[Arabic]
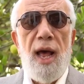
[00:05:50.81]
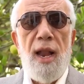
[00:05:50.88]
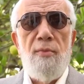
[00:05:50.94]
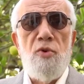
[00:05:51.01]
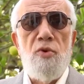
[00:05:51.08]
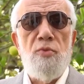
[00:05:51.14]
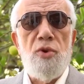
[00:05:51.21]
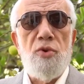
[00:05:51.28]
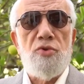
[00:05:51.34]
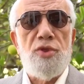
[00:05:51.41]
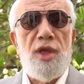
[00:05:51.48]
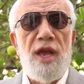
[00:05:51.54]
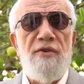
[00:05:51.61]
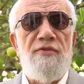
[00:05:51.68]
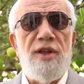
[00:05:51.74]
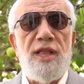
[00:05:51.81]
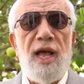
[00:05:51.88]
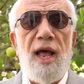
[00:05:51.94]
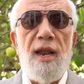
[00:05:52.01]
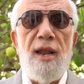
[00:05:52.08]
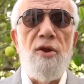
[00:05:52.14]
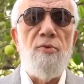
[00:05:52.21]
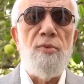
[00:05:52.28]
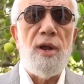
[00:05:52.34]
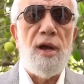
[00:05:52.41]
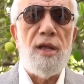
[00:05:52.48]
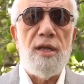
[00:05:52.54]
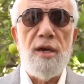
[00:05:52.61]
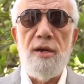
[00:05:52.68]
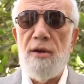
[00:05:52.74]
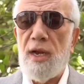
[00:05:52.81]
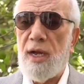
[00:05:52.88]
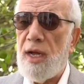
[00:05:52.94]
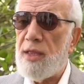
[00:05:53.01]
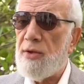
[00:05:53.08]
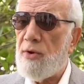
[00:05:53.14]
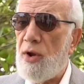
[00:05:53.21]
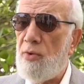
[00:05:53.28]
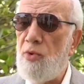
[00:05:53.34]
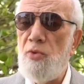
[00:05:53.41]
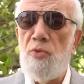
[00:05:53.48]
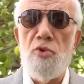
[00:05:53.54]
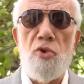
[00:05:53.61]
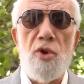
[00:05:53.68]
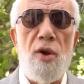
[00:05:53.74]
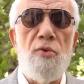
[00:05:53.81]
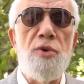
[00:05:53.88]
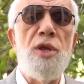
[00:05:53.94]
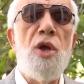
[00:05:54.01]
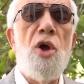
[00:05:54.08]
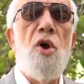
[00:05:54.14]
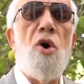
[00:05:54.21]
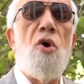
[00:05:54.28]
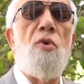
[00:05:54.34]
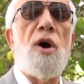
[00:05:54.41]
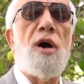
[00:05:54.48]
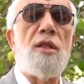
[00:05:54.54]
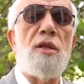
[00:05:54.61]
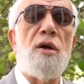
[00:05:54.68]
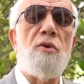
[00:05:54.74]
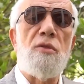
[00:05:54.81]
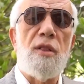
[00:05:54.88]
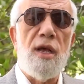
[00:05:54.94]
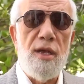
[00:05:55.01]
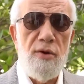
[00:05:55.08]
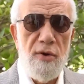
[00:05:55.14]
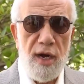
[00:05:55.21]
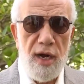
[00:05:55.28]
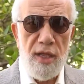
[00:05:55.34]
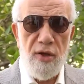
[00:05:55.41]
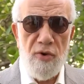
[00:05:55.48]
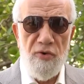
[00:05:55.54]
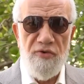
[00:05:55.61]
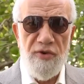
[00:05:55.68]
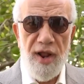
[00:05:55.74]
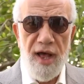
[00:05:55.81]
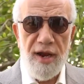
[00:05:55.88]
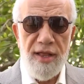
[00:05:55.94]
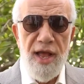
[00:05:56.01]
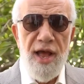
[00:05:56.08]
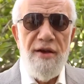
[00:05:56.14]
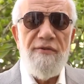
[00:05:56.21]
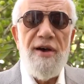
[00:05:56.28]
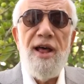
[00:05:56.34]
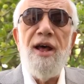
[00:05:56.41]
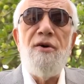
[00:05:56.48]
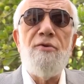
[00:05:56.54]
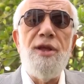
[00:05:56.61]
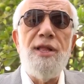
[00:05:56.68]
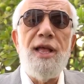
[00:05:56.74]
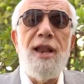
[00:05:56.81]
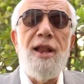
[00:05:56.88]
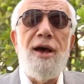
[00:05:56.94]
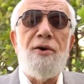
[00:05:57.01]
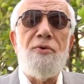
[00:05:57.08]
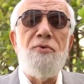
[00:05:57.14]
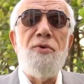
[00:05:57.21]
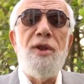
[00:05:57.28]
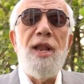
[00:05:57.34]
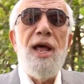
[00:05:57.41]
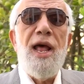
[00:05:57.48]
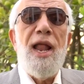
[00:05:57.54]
المؤمن الضعيف يتعلل بالقضاء والقدر والمؤمن القوي هو قضاء الله وقدره في الارض فانا اريد ان اقول